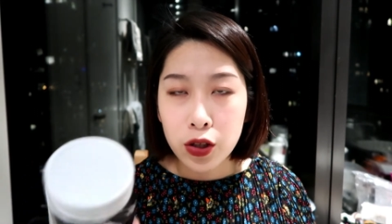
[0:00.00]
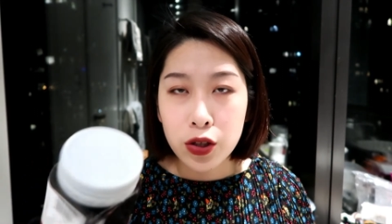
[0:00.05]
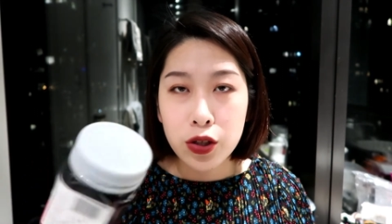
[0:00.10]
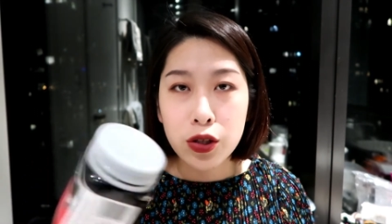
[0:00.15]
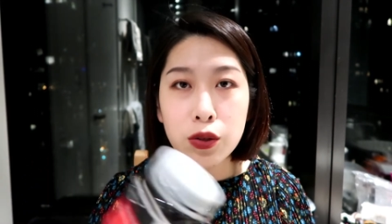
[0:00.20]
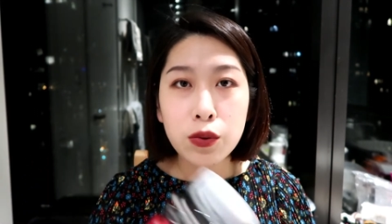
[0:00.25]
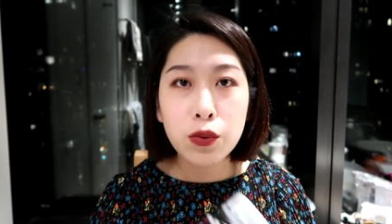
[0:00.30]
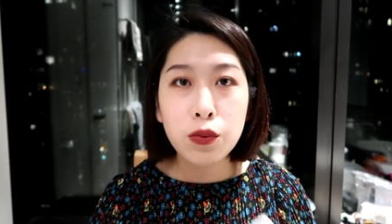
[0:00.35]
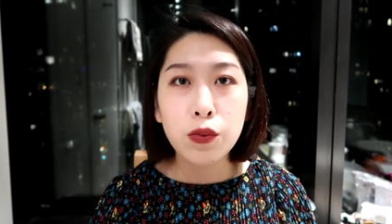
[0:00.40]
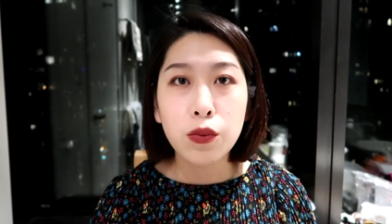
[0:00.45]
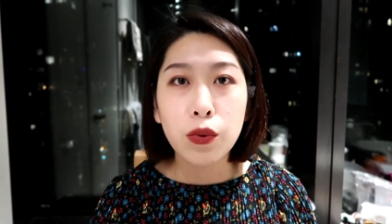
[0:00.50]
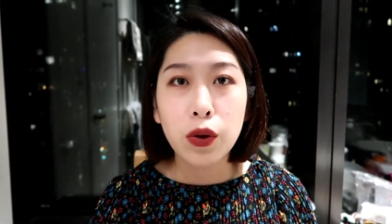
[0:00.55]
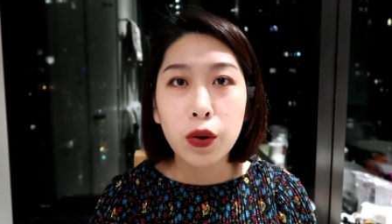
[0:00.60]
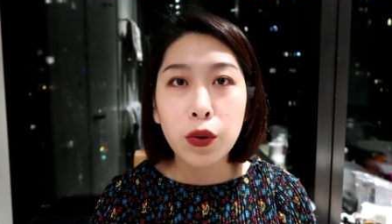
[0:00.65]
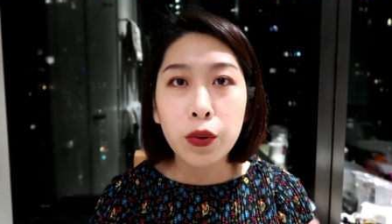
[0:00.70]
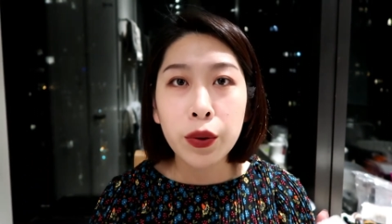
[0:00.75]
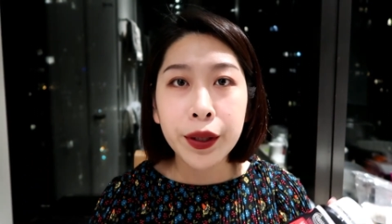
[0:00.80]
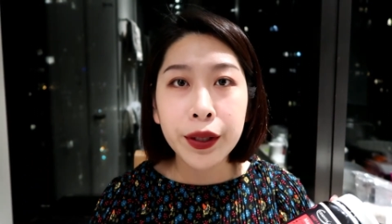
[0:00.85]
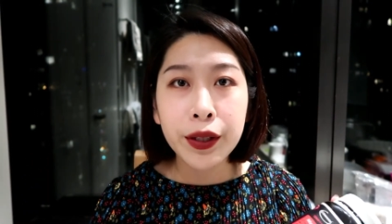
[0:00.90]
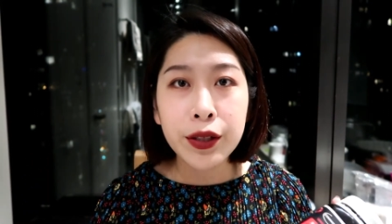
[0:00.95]
是我
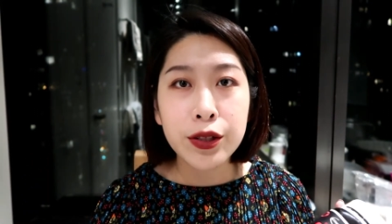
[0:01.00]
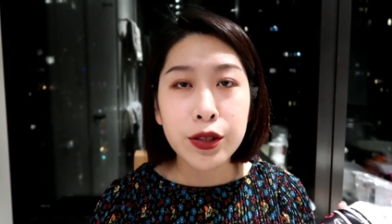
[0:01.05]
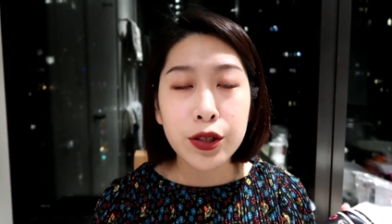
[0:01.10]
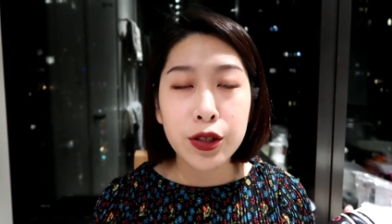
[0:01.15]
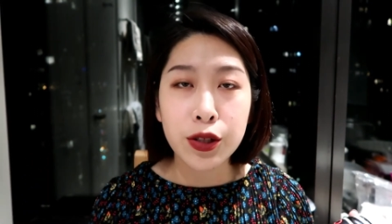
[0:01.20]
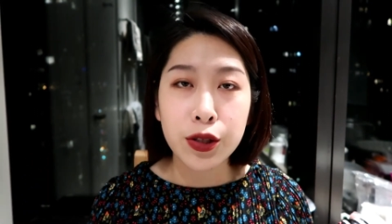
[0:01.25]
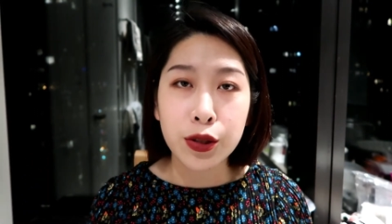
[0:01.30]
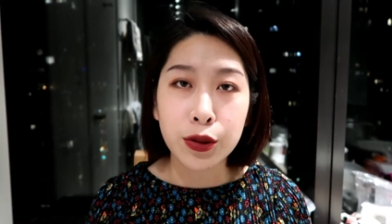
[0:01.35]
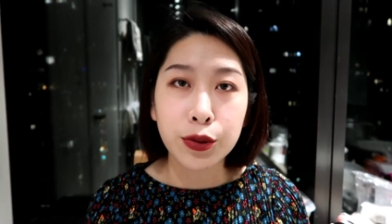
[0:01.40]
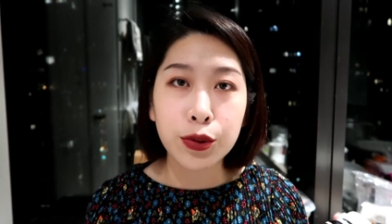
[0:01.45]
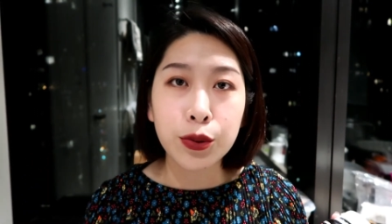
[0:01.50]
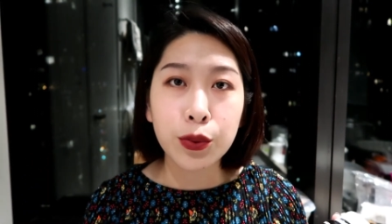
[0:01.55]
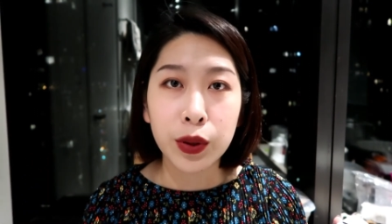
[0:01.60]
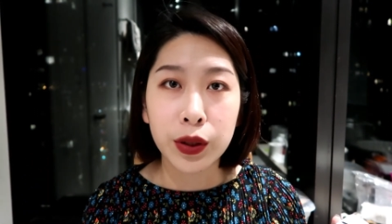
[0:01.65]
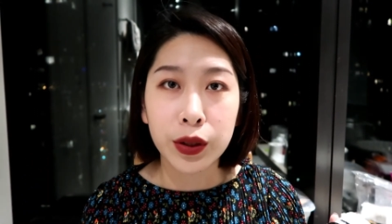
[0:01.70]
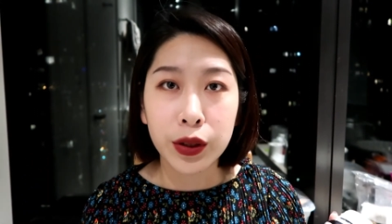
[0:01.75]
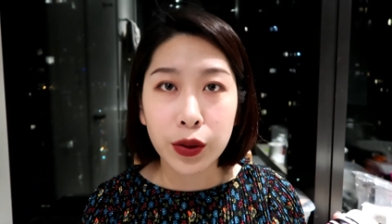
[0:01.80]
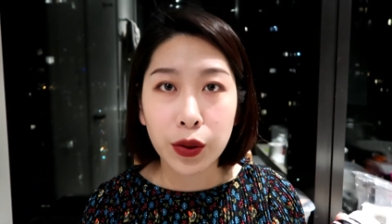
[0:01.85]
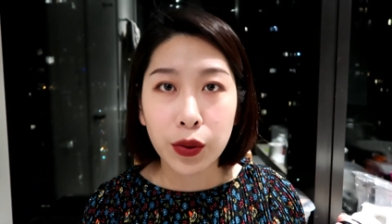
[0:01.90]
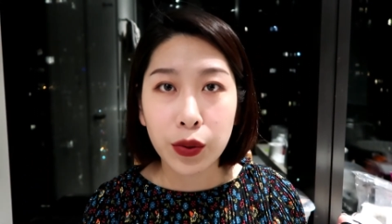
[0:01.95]
会一直持续
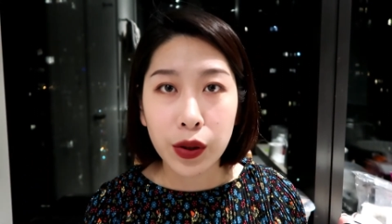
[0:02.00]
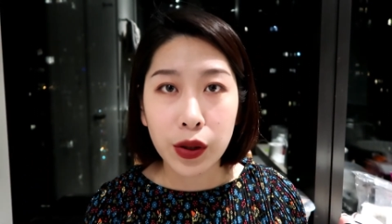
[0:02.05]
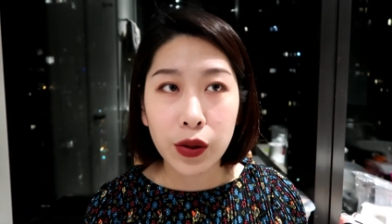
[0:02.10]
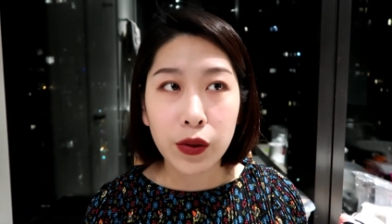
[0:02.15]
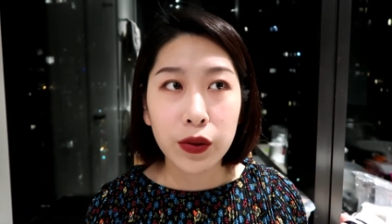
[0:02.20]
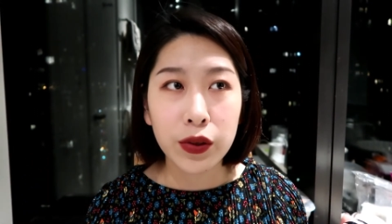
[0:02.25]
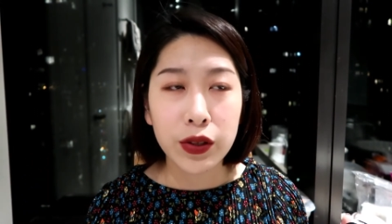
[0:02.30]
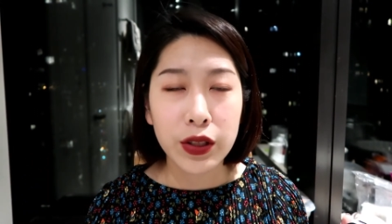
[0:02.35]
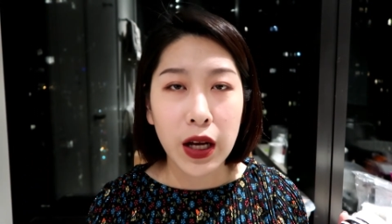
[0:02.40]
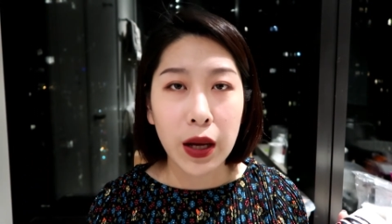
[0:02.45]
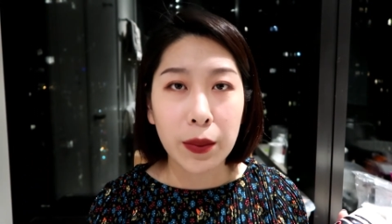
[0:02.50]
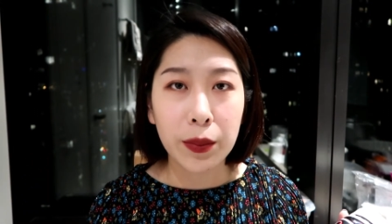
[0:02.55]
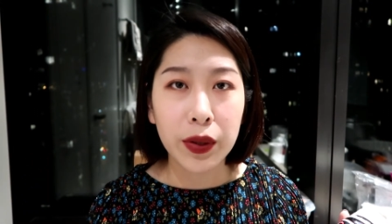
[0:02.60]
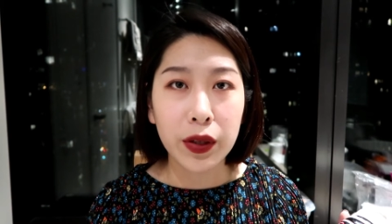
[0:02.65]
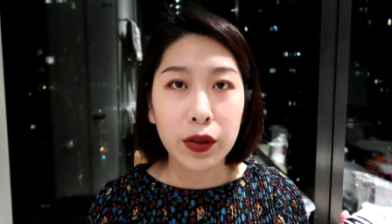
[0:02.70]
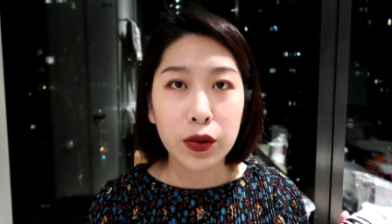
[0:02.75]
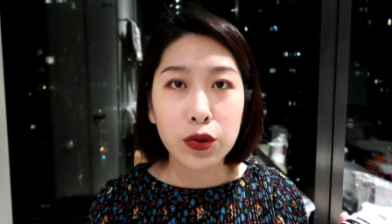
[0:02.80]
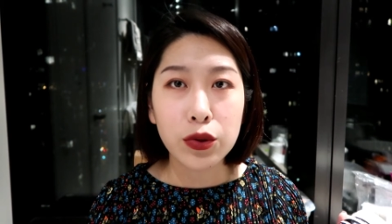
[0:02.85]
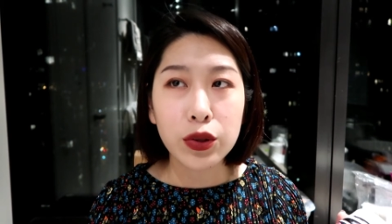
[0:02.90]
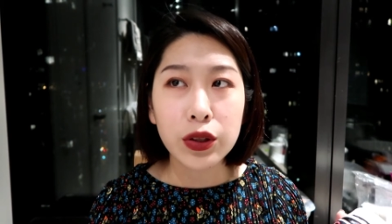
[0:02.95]
稳定回购的产
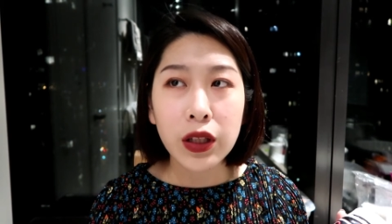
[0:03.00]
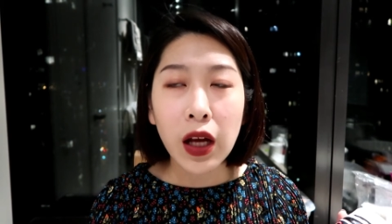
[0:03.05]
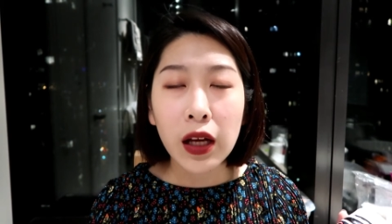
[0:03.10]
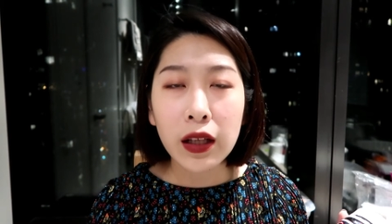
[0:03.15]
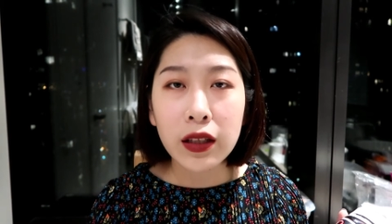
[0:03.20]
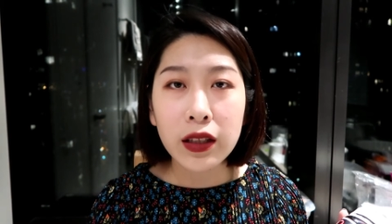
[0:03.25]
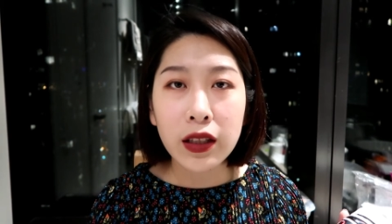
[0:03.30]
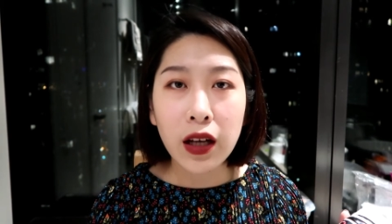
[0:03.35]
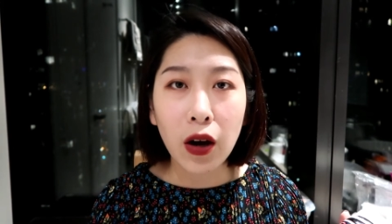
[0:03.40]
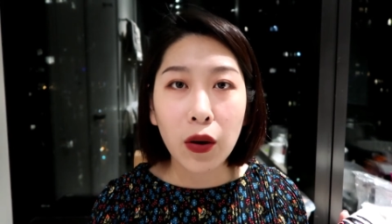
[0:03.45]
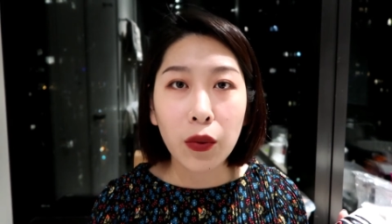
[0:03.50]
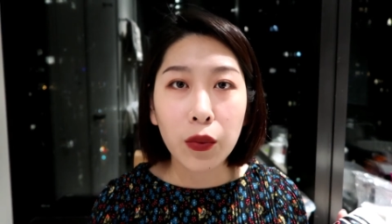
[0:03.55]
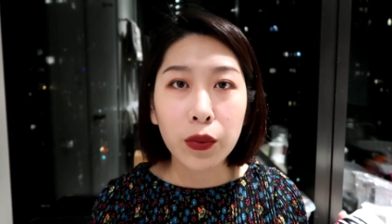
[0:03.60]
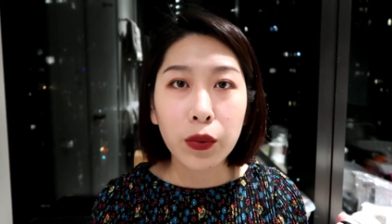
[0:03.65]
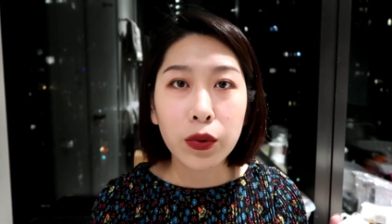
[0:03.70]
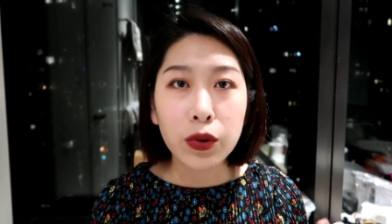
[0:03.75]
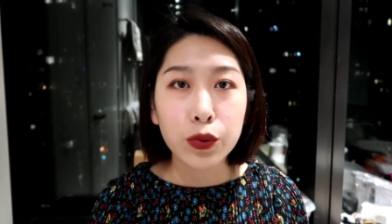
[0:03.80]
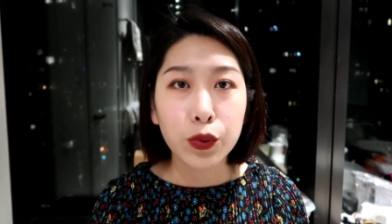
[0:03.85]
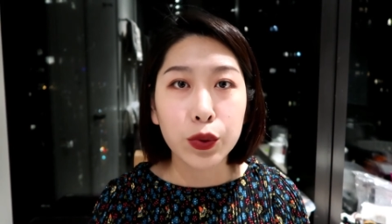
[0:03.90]
品，就是它的养我，